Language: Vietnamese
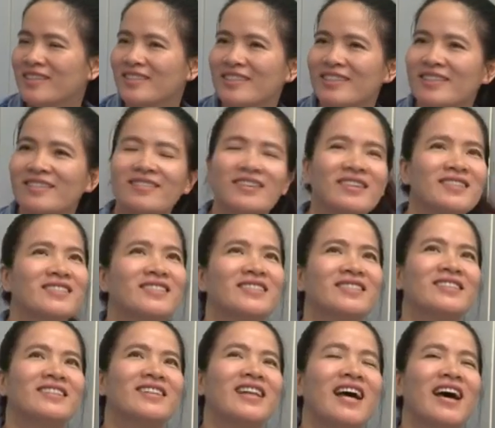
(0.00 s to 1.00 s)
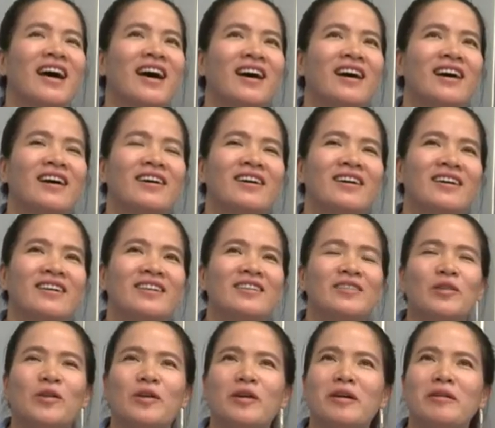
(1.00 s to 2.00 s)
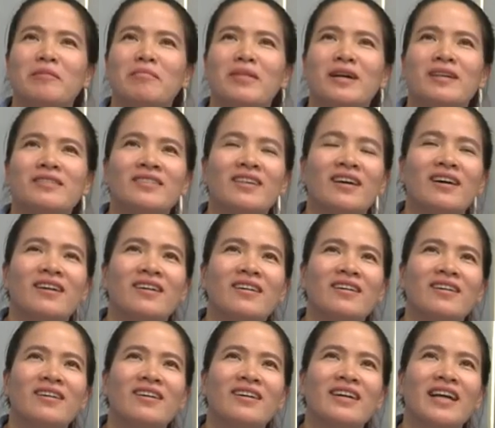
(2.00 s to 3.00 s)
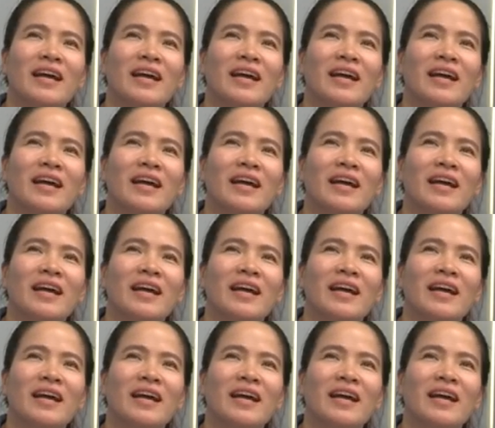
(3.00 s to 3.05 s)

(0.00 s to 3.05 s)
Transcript: nhưng thực sự là tôi không bao giờ